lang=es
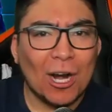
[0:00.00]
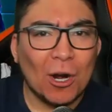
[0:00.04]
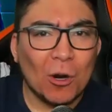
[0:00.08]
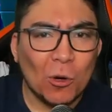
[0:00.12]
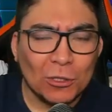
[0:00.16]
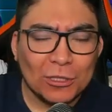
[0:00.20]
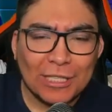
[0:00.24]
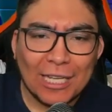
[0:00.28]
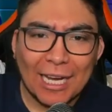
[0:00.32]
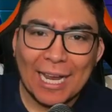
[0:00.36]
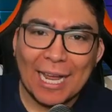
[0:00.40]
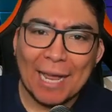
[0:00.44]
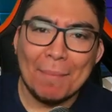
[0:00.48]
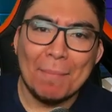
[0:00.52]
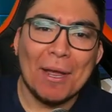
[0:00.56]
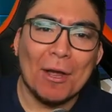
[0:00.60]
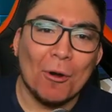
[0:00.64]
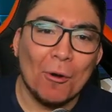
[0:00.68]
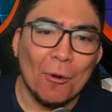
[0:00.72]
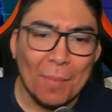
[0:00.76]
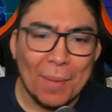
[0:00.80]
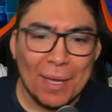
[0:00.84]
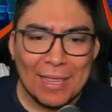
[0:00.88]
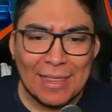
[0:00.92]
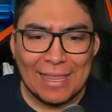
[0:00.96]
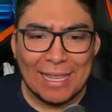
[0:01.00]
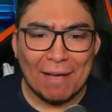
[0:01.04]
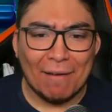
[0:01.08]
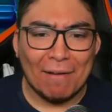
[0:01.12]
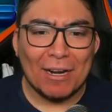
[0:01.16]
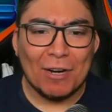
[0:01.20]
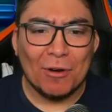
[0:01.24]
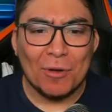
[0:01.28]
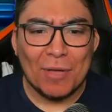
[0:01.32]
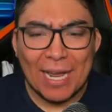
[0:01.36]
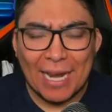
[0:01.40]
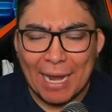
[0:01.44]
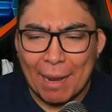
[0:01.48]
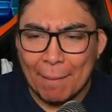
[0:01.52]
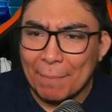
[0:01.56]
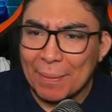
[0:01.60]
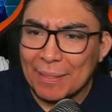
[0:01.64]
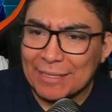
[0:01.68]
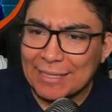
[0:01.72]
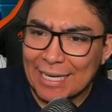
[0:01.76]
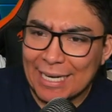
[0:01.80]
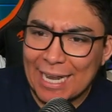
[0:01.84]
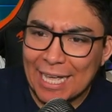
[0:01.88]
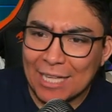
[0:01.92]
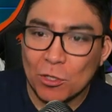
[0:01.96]
cosa que me comentaban, oye,
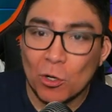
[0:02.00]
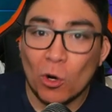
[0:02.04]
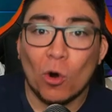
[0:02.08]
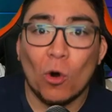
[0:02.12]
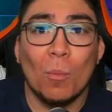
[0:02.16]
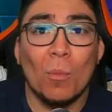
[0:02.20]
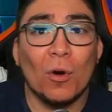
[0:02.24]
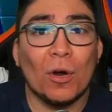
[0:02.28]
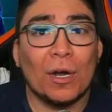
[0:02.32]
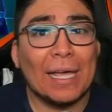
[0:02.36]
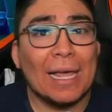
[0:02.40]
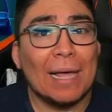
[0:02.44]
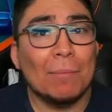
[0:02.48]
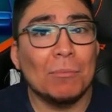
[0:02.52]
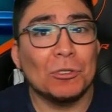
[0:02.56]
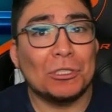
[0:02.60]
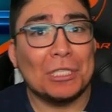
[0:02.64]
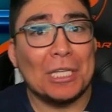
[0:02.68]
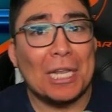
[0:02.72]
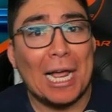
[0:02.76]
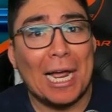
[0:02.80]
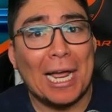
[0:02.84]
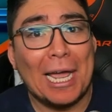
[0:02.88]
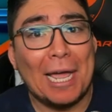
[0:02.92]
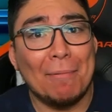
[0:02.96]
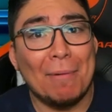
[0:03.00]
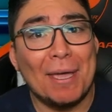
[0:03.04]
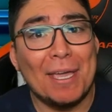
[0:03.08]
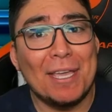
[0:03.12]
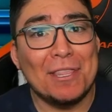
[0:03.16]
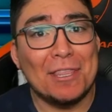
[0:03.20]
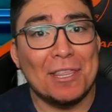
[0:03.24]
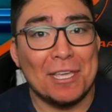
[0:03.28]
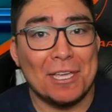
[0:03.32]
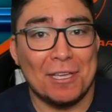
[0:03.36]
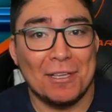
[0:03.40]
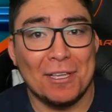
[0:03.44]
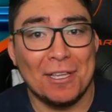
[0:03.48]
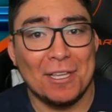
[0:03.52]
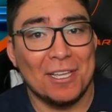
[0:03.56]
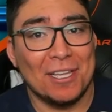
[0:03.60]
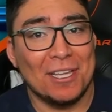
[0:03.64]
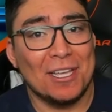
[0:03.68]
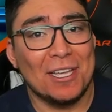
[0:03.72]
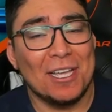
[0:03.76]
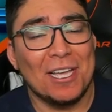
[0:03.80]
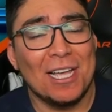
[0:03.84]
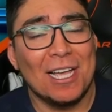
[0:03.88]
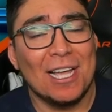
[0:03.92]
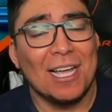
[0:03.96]
capechaneando, ¿cómo quedamos en la G20?
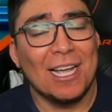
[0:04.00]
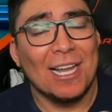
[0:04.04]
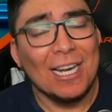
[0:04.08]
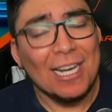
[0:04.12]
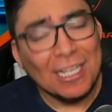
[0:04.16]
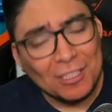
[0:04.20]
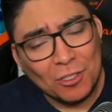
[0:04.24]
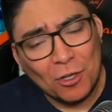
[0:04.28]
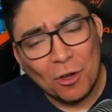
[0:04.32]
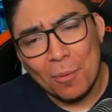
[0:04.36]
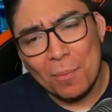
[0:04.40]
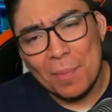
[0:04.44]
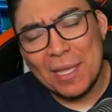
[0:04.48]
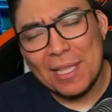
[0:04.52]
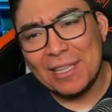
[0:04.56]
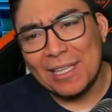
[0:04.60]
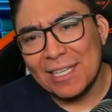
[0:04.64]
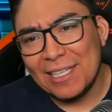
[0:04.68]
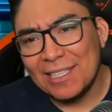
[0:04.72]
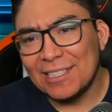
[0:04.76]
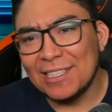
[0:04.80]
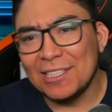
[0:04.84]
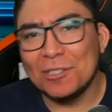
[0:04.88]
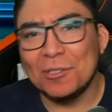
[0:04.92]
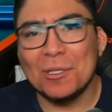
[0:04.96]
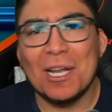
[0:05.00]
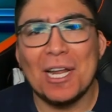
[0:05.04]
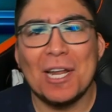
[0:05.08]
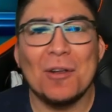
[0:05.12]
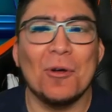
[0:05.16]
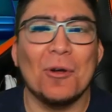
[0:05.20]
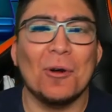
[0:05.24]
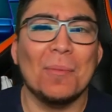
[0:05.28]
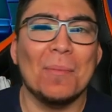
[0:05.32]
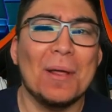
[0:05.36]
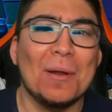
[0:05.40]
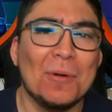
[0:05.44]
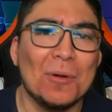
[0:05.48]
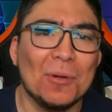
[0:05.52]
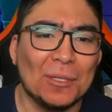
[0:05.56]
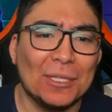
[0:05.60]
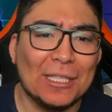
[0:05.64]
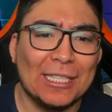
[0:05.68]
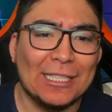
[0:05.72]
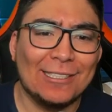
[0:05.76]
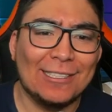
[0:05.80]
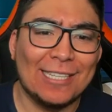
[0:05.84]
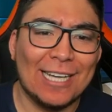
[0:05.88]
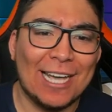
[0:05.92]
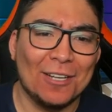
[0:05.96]
Les comenté, esta es una enorme
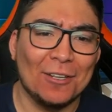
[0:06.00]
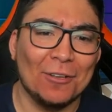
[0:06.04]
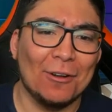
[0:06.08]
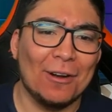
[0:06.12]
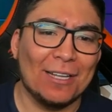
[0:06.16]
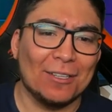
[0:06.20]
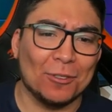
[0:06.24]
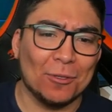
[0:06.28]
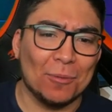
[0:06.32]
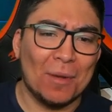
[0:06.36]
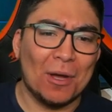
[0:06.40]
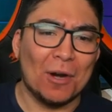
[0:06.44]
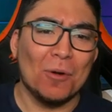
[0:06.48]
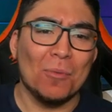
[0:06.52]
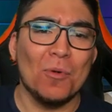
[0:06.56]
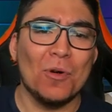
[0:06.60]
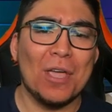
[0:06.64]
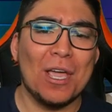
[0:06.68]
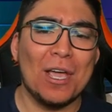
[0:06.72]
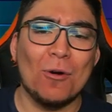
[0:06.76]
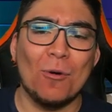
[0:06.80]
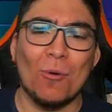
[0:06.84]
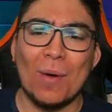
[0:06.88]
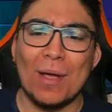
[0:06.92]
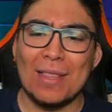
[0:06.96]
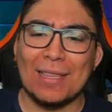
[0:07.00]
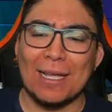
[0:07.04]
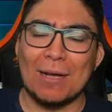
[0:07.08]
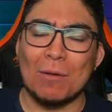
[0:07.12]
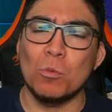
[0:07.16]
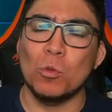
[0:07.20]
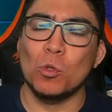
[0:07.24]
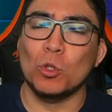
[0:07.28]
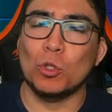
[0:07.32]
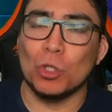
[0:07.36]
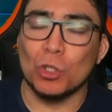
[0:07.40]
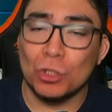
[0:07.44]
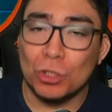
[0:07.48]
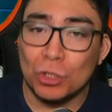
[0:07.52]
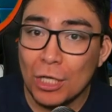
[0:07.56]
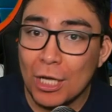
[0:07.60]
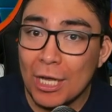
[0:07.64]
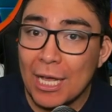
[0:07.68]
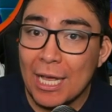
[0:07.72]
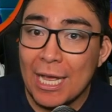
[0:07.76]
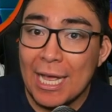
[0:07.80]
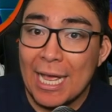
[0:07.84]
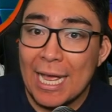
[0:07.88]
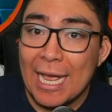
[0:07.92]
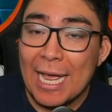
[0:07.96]
noticia, no la tomaron muy en cuenta muchos.
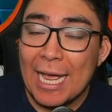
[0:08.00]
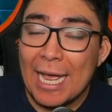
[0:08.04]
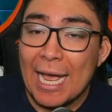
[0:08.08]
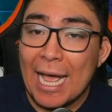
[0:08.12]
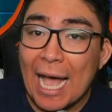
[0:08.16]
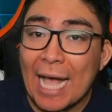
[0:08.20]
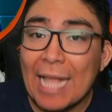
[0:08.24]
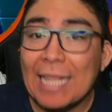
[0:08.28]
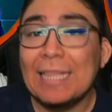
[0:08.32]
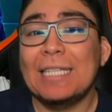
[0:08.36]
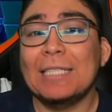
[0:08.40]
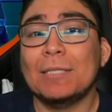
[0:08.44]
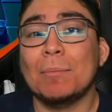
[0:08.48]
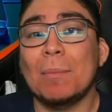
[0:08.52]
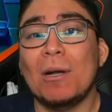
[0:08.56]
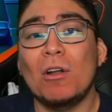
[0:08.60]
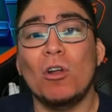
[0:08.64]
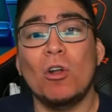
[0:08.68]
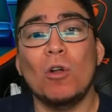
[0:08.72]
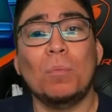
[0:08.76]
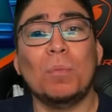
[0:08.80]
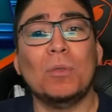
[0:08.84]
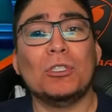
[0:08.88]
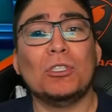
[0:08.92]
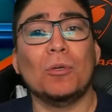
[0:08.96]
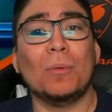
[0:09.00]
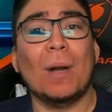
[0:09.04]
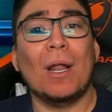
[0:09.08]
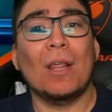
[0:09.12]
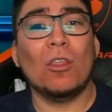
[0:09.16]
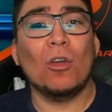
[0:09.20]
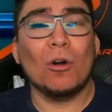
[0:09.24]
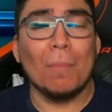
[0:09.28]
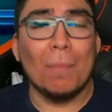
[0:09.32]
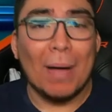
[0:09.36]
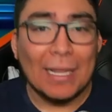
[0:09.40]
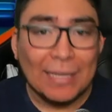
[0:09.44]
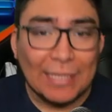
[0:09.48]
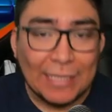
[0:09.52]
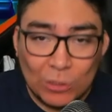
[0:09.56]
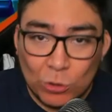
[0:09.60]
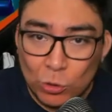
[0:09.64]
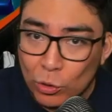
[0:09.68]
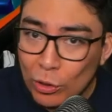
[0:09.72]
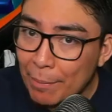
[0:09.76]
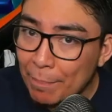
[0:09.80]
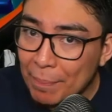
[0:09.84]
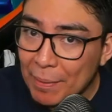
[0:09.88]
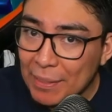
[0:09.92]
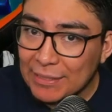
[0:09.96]
Andrés Manuel López Obrador manda en su
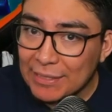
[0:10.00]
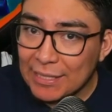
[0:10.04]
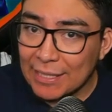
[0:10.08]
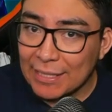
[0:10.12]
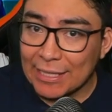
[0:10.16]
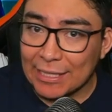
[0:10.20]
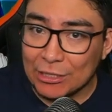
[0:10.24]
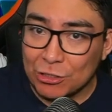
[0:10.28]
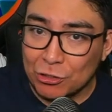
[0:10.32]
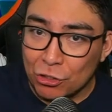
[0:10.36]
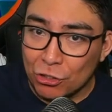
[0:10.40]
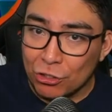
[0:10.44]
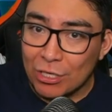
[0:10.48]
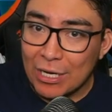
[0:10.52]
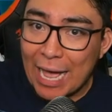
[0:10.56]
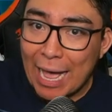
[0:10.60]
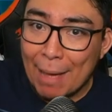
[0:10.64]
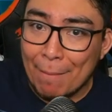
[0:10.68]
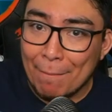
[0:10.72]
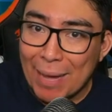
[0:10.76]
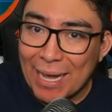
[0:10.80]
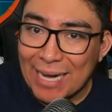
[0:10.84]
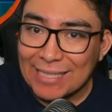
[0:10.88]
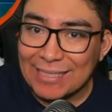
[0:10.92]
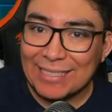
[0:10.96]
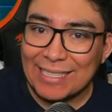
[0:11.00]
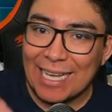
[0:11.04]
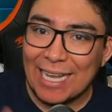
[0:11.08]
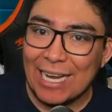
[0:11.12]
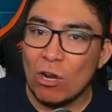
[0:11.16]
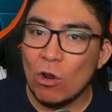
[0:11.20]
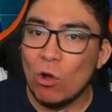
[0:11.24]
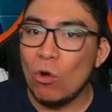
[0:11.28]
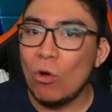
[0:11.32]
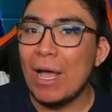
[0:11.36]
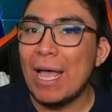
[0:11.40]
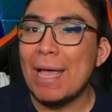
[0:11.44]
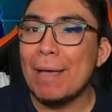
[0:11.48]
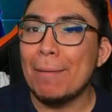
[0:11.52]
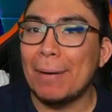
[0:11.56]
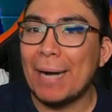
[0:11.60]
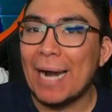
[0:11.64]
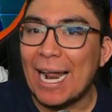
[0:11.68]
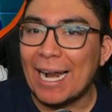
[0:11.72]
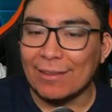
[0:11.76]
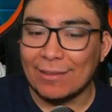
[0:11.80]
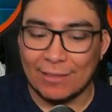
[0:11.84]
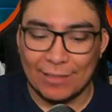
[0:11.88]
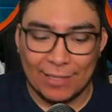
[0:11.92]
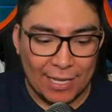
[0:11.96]
representación a Marcelo
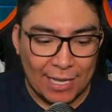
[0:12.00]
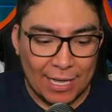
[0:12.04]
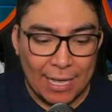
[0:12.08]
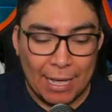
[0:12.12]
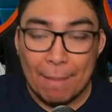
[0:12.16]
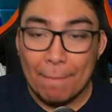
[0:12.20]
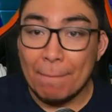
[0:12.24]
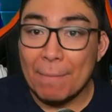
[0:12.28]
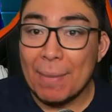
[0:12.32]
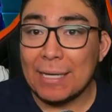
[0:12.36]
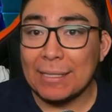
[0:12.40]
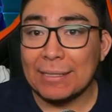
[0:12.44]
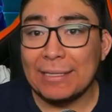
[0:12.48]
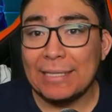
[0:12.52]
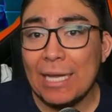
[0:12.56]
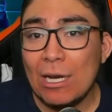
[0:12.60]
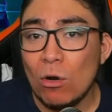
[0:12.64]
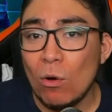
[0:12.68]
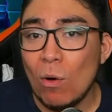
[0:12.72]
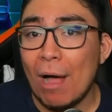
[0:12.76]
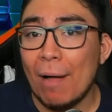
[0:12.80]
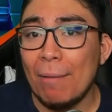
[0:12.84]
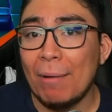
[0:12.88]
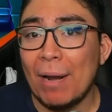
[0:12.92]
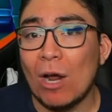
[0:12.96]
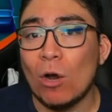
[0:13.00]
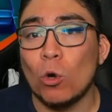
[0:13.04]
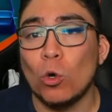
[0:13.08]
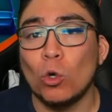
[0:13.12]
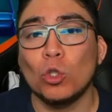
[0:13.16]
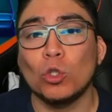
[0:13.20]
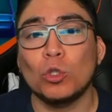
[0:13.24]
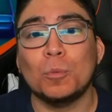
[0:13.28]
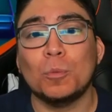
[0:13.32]
Ebrard. Marcelo habla con los